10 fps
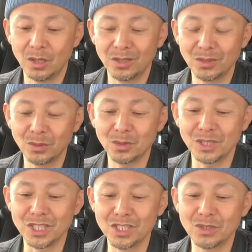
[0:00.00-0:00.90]
その時
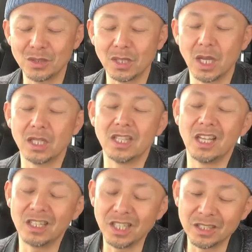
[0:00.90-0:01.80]
に一緒に「は
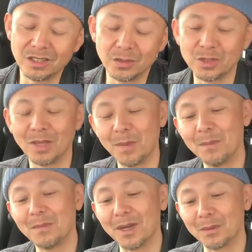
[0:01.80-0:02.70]
たり」って言ってた
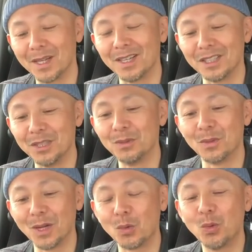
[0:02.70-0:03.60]
メンバーの中にいるの
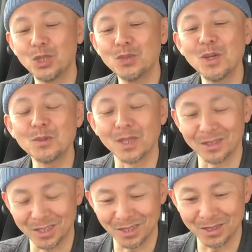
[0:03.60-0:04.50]
が心地悪くなっ
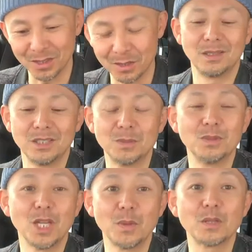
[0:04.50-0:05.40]
てきたんです。自
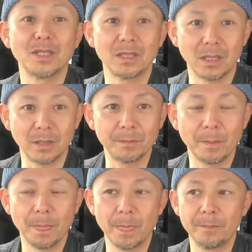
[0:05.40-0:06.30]
分が言わなくなったから。
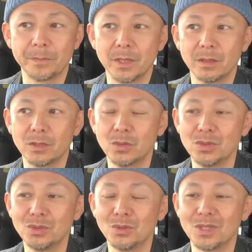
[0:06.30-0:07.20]
でそう
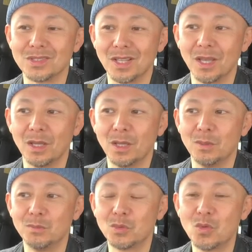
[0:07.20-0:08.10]
するとですね、
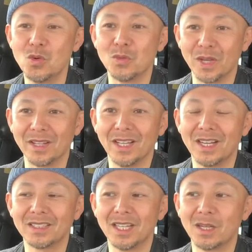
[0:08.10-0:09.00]
向こうもね、なん
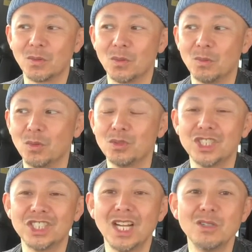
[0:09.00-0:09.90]
か、なんかこう僕
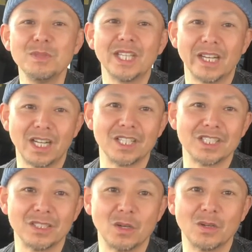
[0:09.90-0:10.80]
違うみたいな感
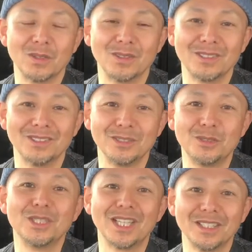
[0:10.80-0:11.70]
じの
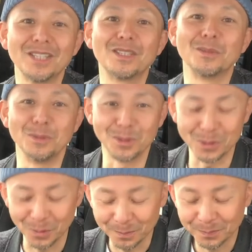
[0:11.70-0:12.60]
空気感になってくるんですよ。